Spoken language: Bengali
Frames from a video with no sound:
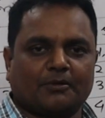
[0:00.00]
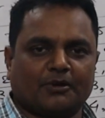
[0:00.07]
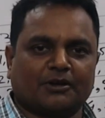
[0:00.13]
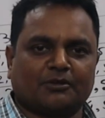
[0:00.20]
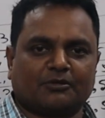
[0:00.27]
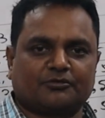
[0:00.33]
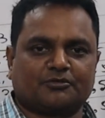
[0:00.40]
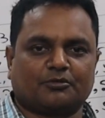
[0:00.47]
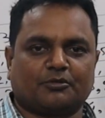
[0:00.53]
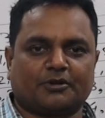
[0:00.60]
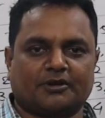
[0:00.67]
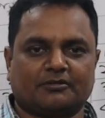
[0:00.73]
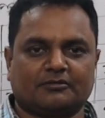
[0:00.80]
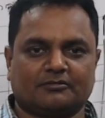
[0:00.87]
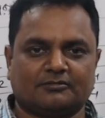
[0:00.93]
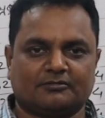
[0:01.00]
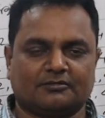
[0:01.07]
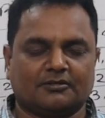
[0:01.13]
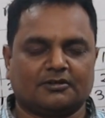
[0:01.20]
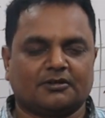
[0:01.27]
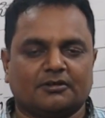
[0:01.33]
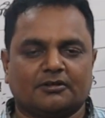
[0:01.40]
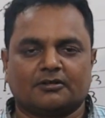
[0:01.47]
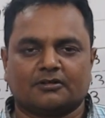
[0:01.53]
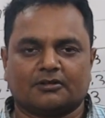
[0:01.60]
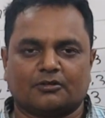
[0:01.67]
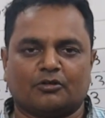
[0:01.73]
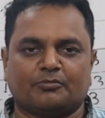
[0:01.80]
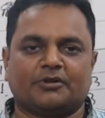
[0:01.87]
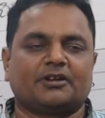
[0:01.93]
অনেক কষ্ট করে
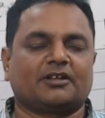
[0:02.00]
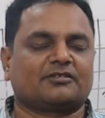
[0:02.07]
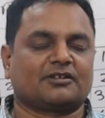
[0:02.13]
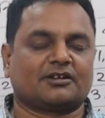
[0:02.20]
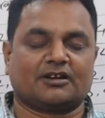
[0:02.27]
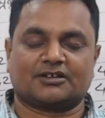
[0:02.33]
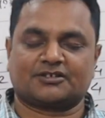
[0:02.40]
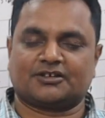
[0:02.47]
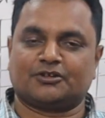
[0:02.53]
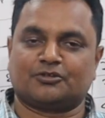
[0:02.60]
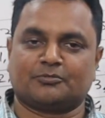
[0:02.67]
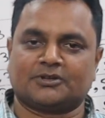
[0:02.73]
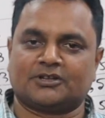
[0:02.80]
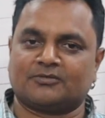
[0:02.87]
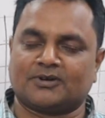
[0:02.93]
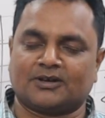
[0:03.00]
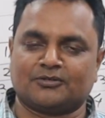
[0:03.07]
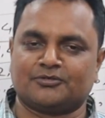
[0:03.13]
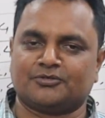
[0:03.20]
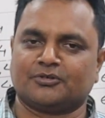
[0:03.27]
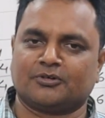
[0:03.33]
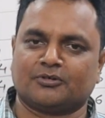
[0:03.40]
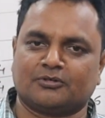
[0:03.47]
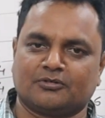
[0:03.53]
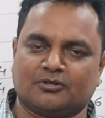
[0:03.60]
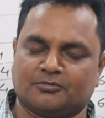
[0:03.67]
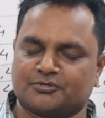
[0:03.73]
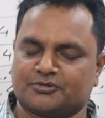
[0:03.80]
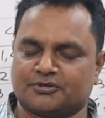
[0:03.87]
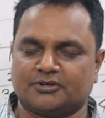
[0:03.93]
গভীর রাত্রে ক্লাস নেই তোমাদের ভালোর জন্য
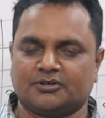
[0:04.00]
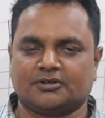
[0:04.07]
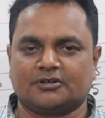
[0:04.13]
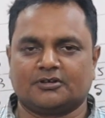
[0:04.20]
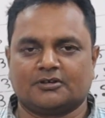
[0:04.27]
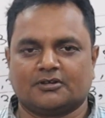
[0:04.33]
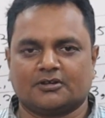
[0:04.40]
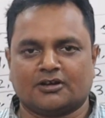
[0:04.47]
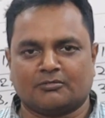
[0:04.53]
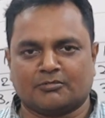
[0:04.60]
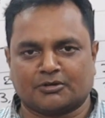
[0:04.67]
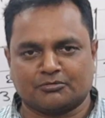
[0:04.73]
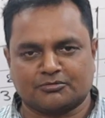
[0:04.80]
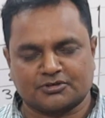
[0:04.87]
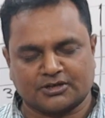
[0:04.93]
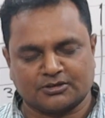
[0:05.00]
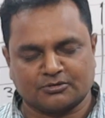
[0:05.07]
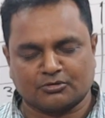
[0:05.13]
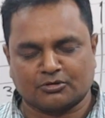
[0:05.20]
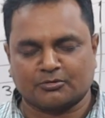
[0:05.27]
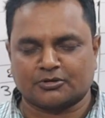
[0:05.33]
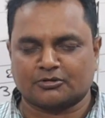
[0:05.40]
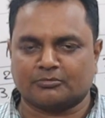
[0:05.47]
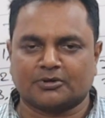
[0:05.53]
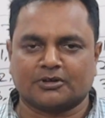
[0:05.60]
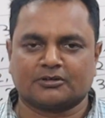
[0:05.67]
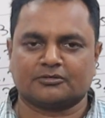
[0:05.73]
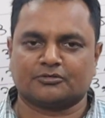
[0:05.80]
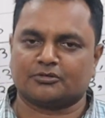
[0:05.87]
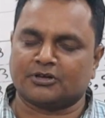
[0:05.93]
অবশ্যই আমাকে উৎসাহিত করবা তোমরা
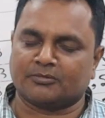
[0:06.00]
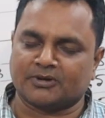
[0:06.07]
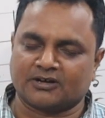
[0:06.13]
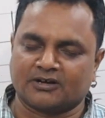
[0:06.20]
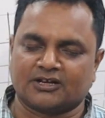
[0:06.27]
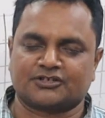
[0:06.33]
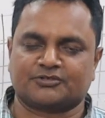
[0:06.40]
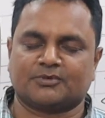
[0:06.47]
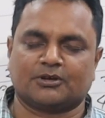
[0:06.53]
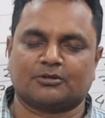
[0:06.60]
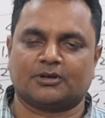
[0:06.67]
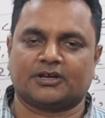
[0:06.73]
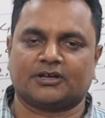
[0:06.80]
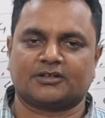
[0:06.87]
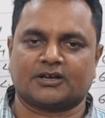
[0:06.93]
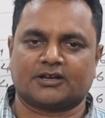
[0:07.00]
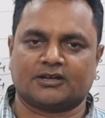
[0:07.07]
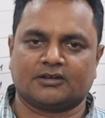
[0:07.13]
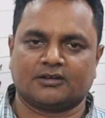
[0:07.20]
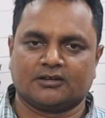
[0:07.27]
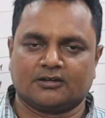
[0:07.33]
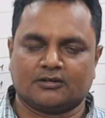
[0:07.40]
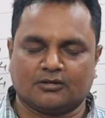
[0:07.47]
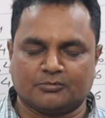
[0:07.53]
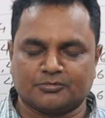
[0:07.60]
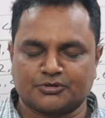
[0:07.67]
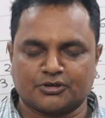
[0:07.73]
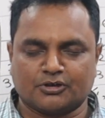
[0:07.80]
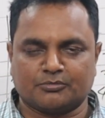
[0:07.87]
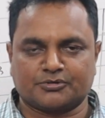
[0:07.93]
যদি আমার ক্লাস ভালো লেগে থাকে
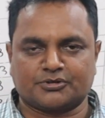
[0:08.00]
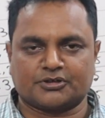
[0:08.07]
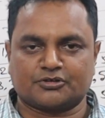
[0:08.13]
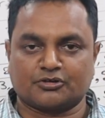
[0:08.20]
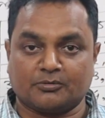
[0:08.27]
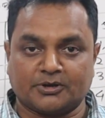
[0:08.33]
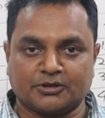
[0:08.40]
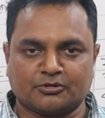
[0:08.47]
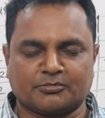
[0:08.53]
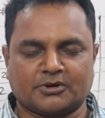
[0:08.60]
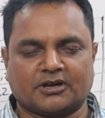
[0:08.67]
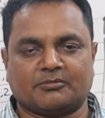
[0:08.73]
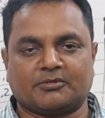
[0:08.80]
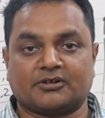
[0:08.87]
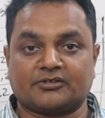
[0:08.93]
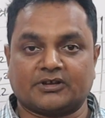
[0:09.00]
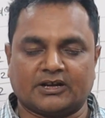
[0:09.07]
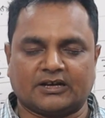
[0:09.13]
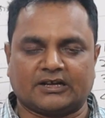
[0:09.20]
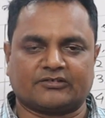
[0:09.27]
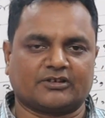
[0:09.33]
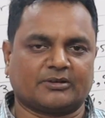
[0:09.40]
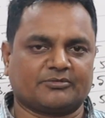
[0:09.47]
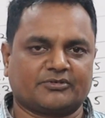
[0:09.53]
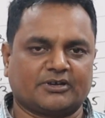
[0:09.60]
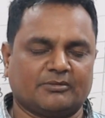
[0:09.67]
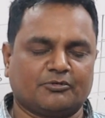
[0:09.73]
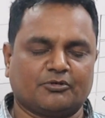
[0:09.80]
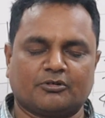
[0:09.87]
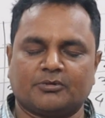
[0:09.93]
অবশ্যই অবশ্যই সবাই তোমরা আমার চ্যানেলকে
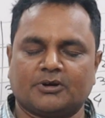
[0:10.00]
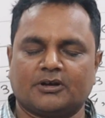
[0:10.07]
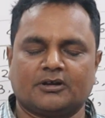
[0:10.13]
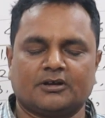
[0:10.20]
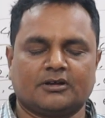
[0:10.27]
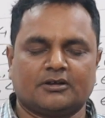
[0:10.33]
সাবস্ক্রাইব করবা